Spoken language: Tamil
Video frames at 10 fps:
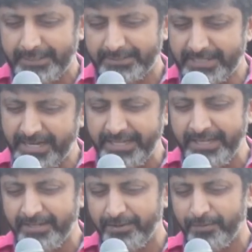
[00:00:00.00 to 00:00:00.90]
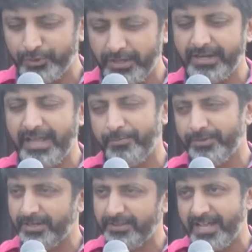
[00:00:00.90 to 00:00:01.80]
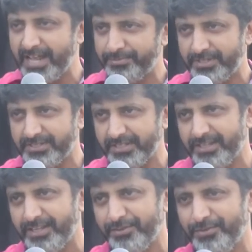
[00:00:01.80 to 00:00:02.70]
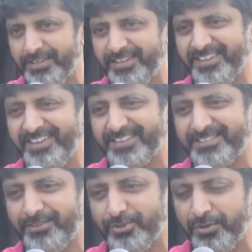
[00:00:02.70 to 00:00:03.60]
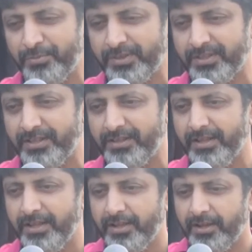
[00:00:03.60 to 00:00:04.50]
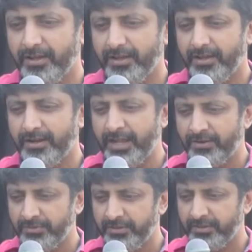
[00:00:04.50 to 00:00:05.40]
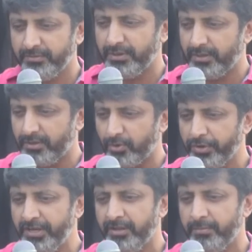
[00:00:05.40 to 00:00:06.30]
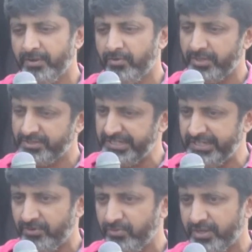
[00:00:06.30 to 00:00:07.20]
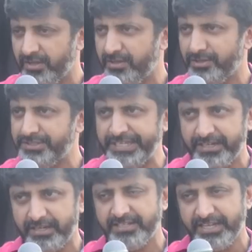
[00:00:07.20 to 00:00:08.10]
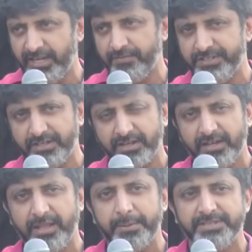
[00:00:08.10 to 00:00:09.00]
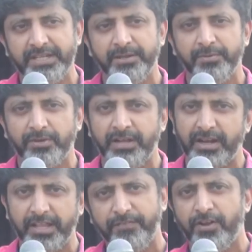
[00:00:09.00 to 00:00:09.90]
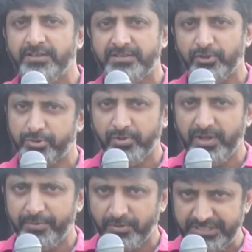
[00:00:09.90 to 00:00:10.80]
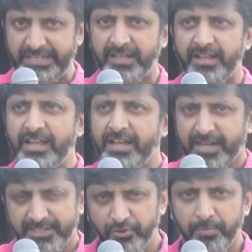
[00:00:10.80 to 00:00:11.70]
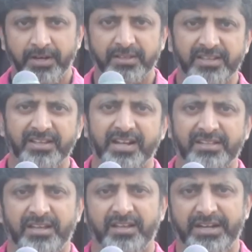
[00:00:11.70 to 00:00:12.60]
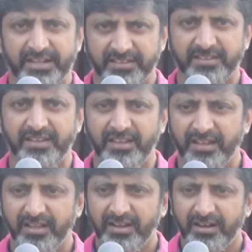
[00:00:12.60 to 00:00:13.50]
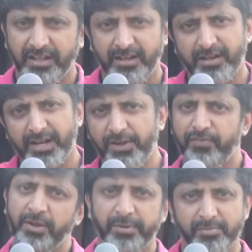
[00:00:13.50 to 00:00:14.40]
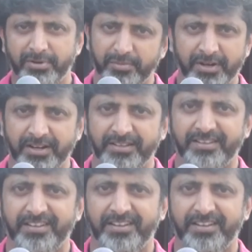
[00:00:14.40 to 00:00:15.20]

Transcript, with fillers: அது ஸ்டார்டிங் முதல் கிளாப் வந்ததுலேருந்தே ஆரம்பிச்சிருச்சு அது வந்து எனக்கு சந்தோஷம் வந்து நான் வந்து ரோஹிணி அம்மாவுடைய சீன் அவங்க சீன் இருக்கு செகண்ட் ஆஃப் சீன் இருக்கு அந்த சீனுக்கு நான் லைஃப் லாங் சந்தோஷப்படுவேன் அப்படி ஒரு சீனை கன்சியூவ் பண்ணதுக்கு அது நான் எடுத்ததுக்கு நான் லைஃப் லாங் பெருமைப்பட்டு பண்ணேன்